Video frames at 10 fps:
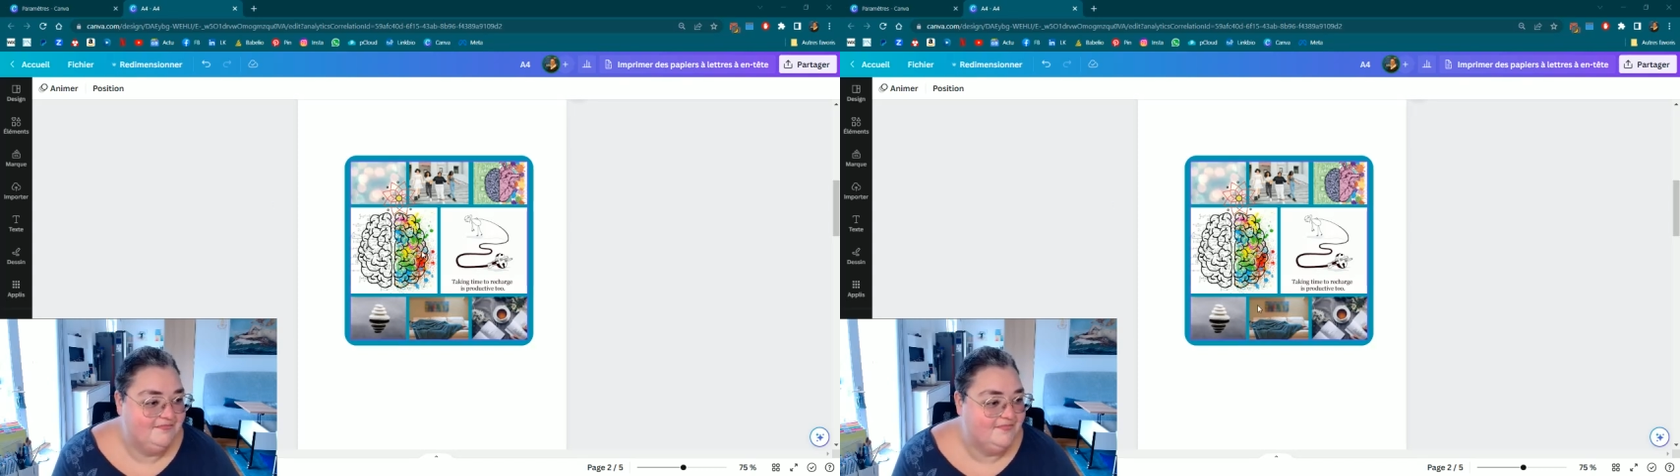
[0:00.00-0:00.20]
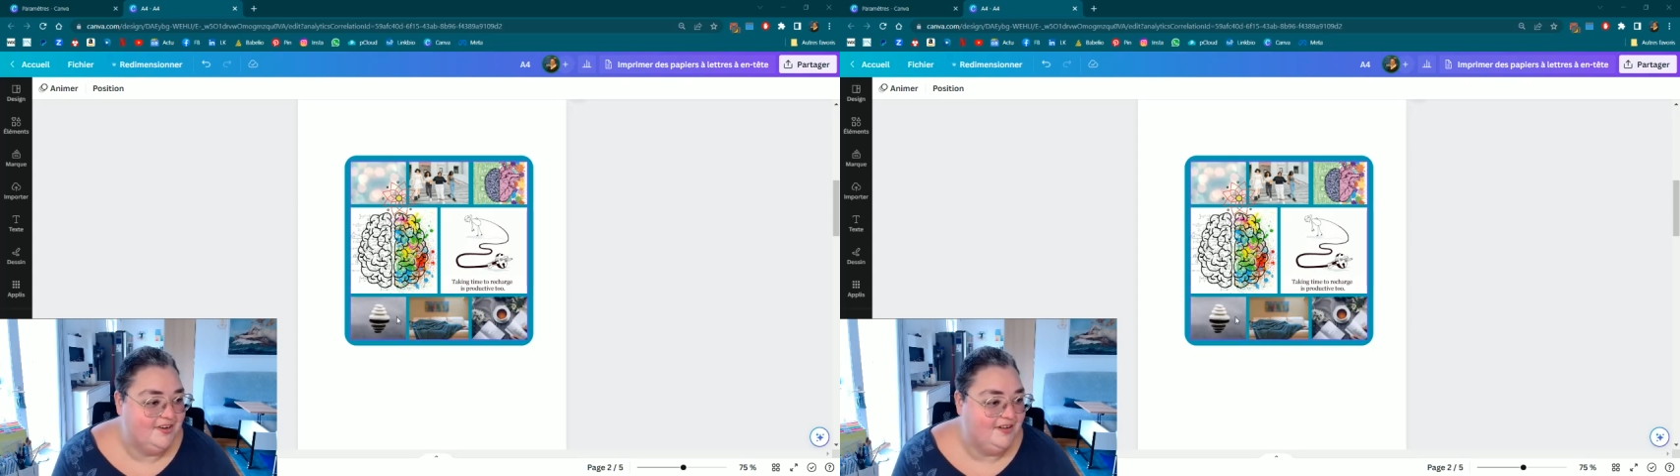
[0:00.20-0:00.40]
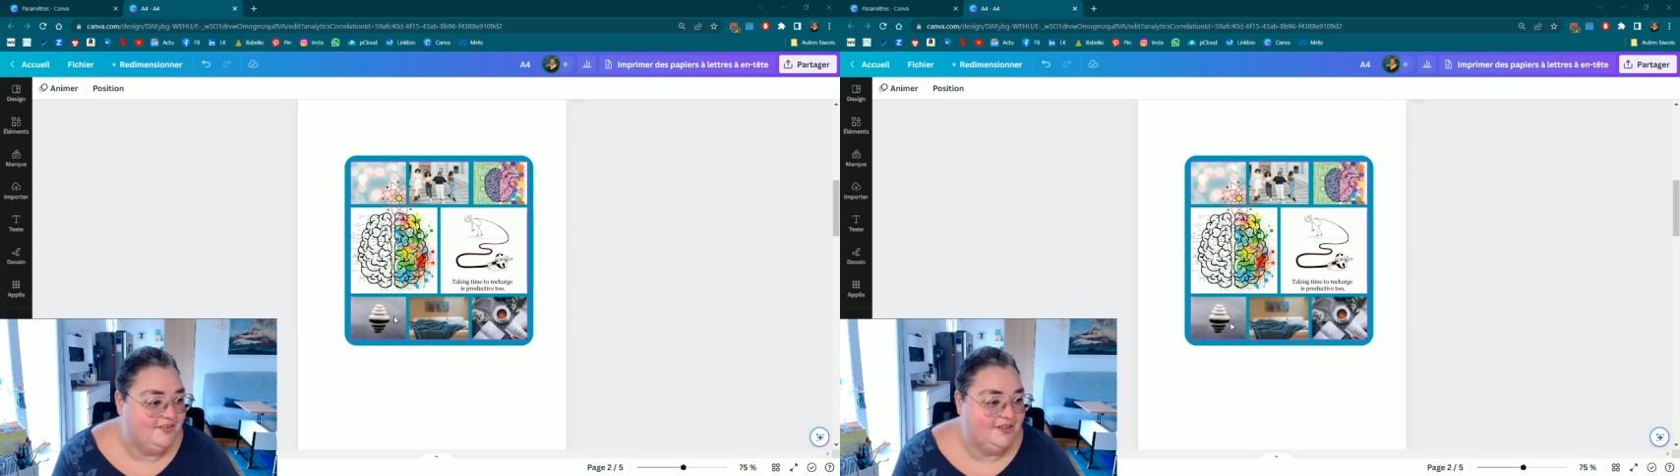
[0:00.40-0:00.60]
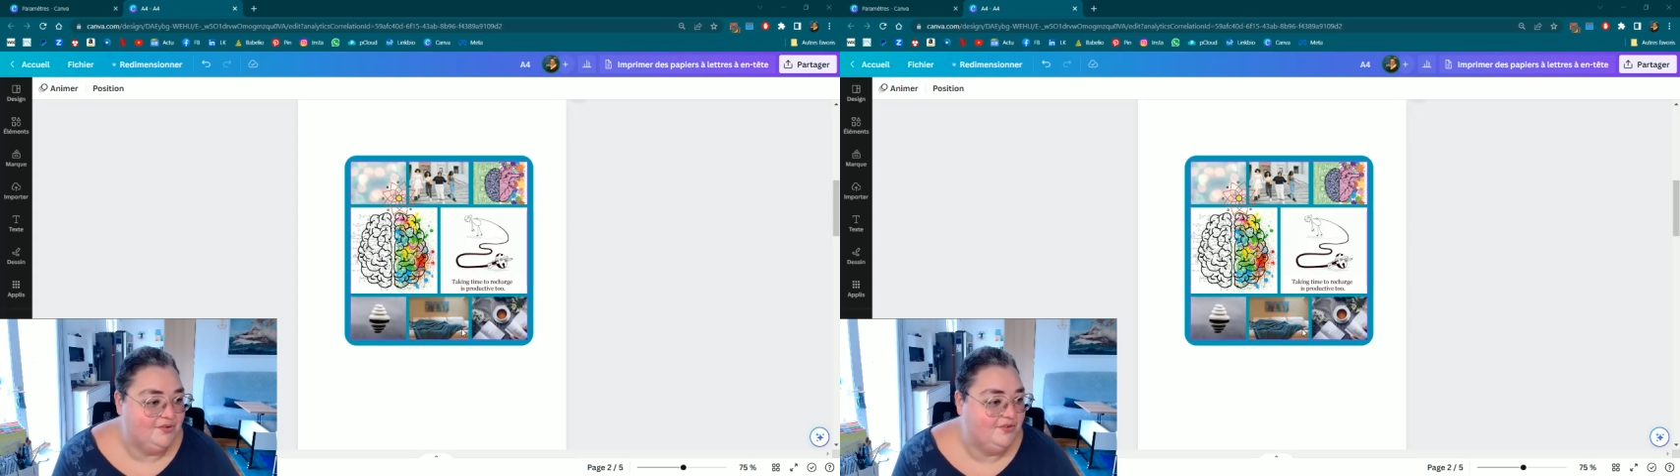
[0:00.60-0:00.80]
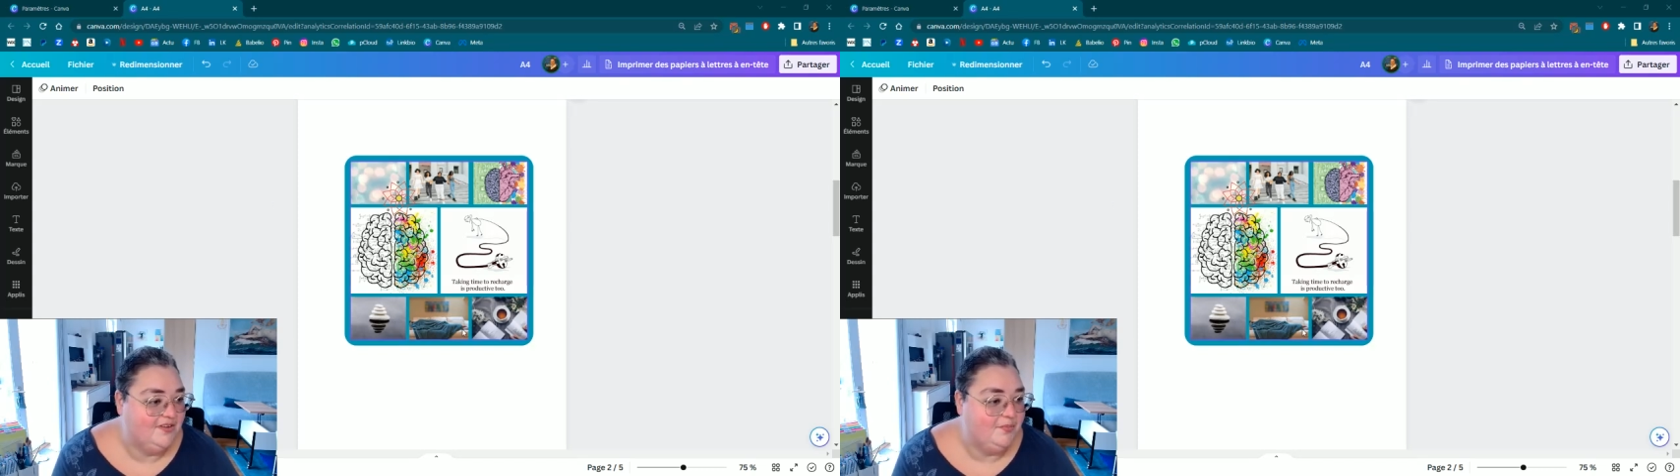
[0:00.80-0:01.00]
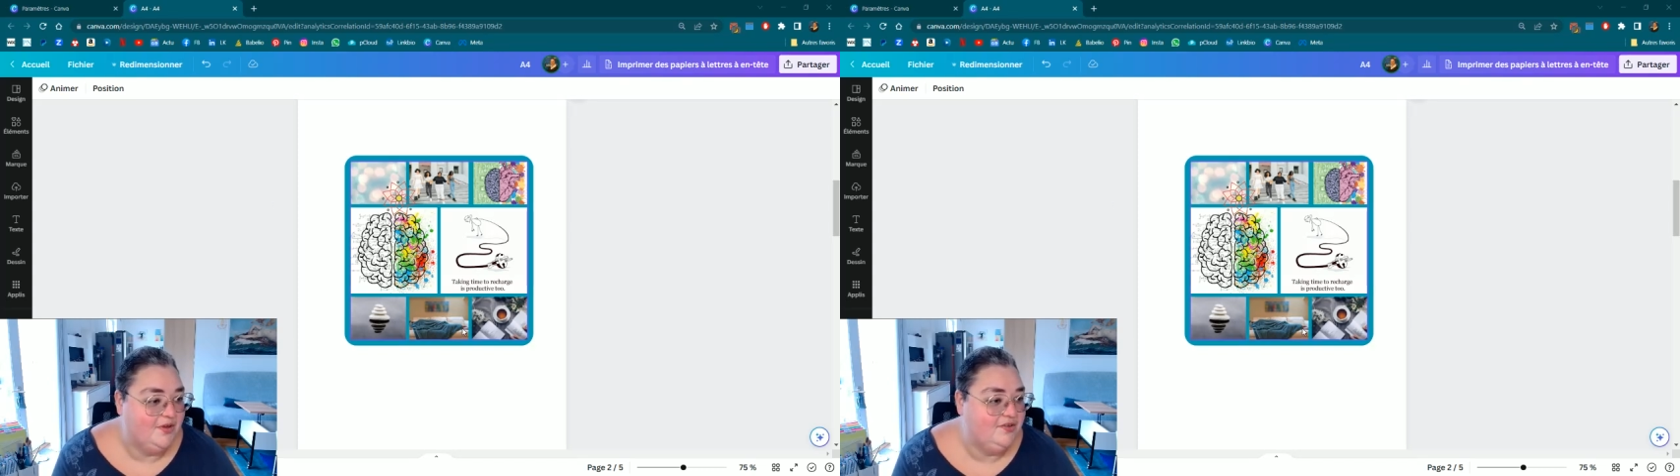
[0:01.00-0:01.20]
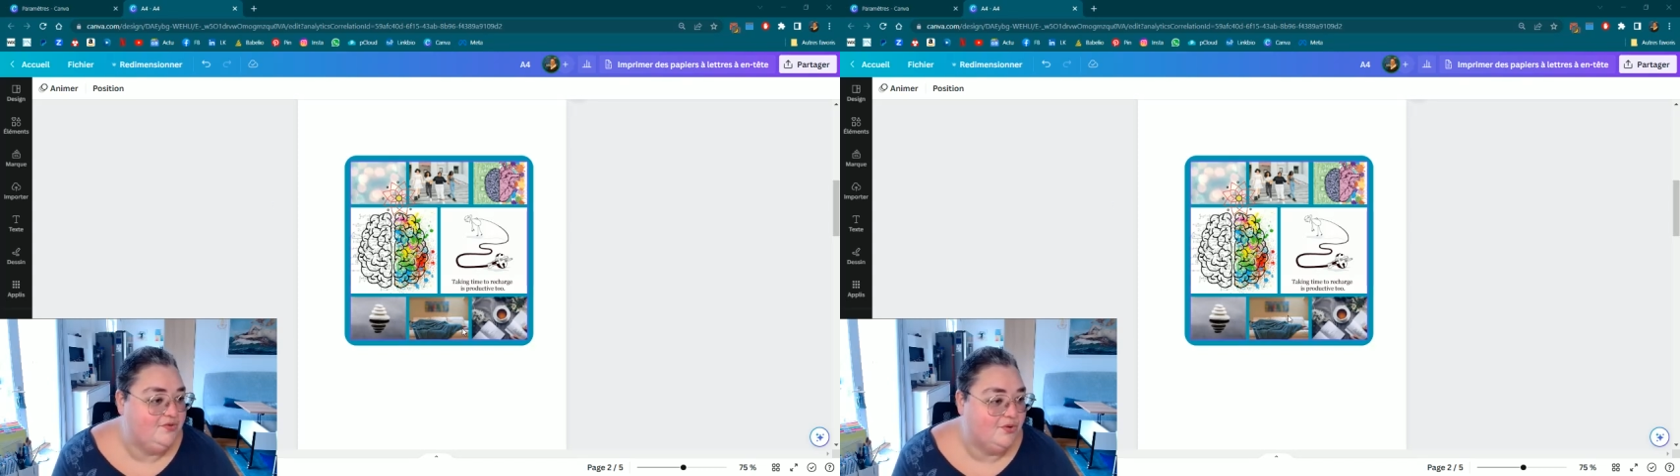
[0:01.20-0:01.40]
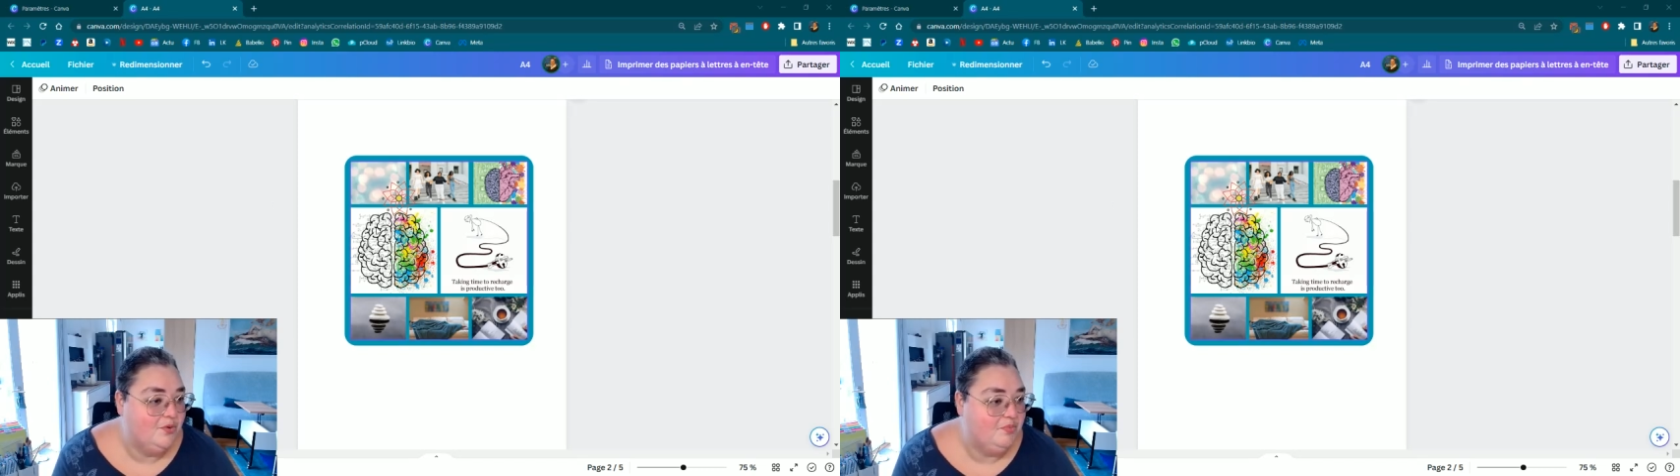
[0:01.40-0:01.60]
voilà, avec des trucs sympas,
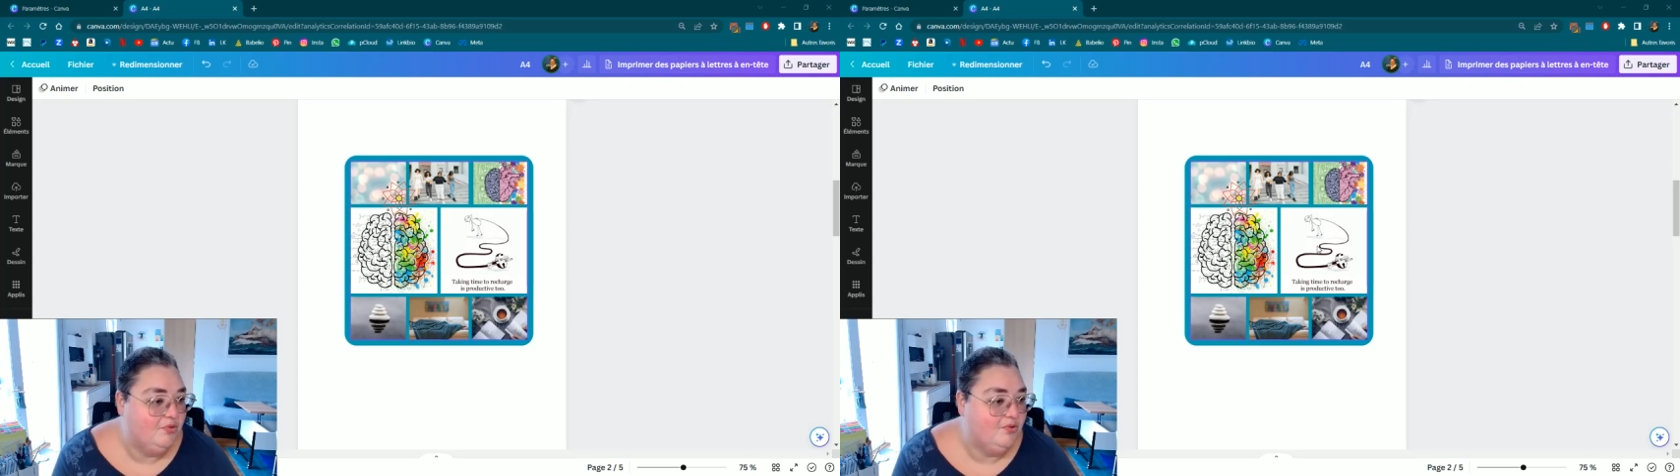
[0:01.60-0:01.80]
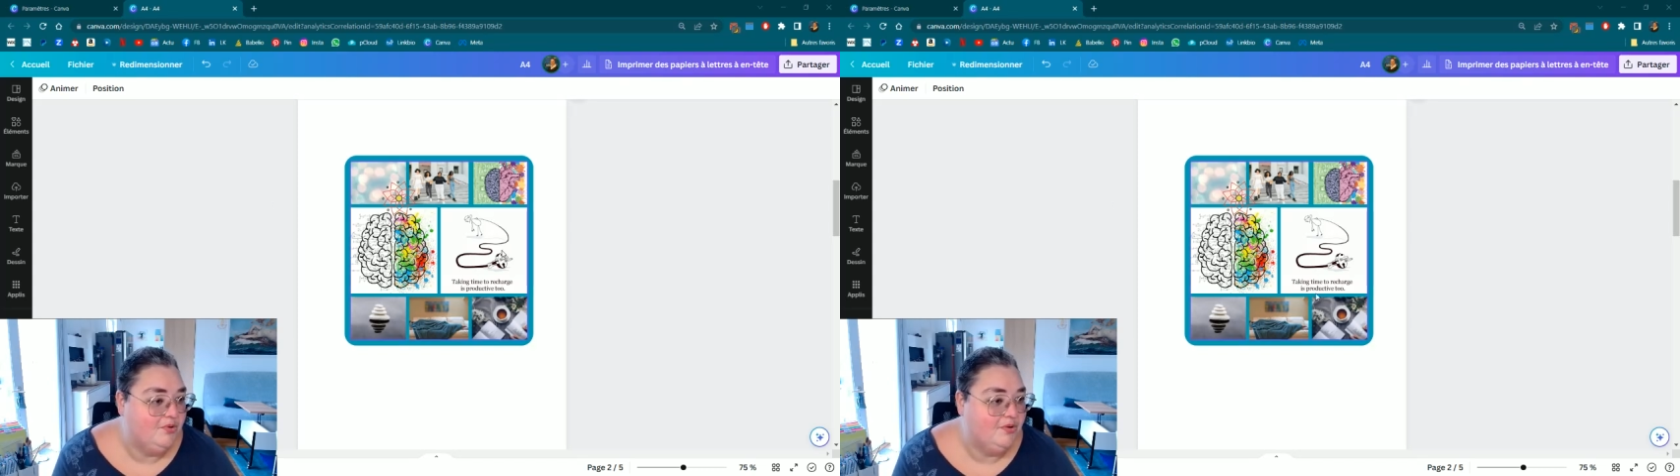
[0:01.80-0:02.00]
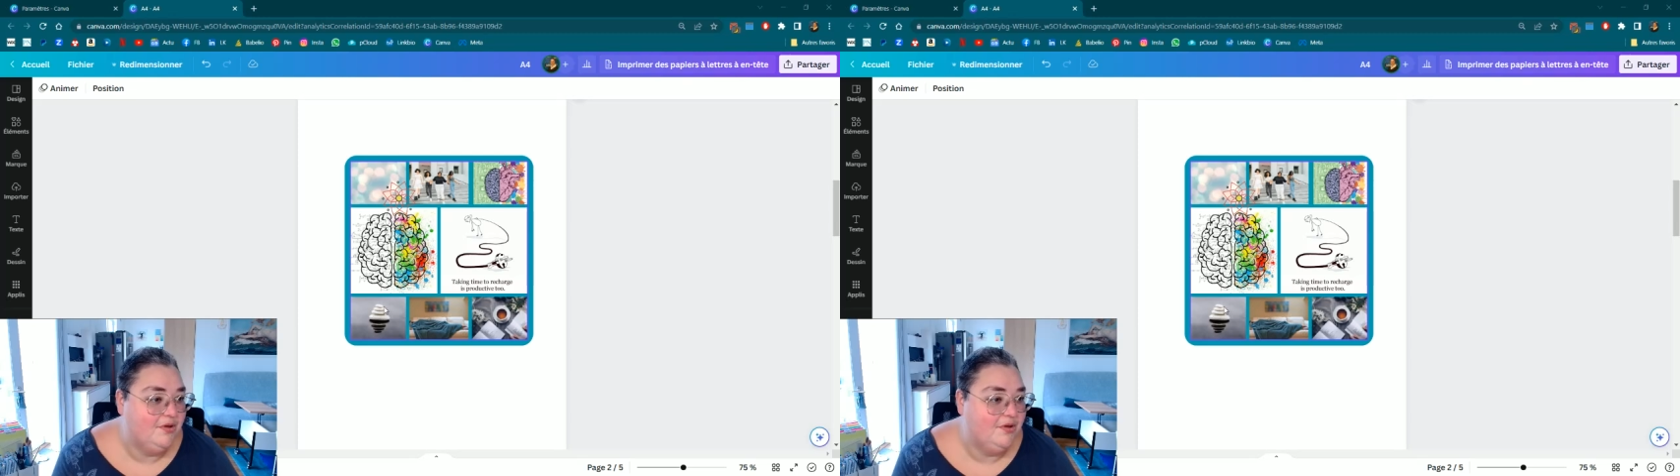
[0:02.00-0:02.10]
du repos.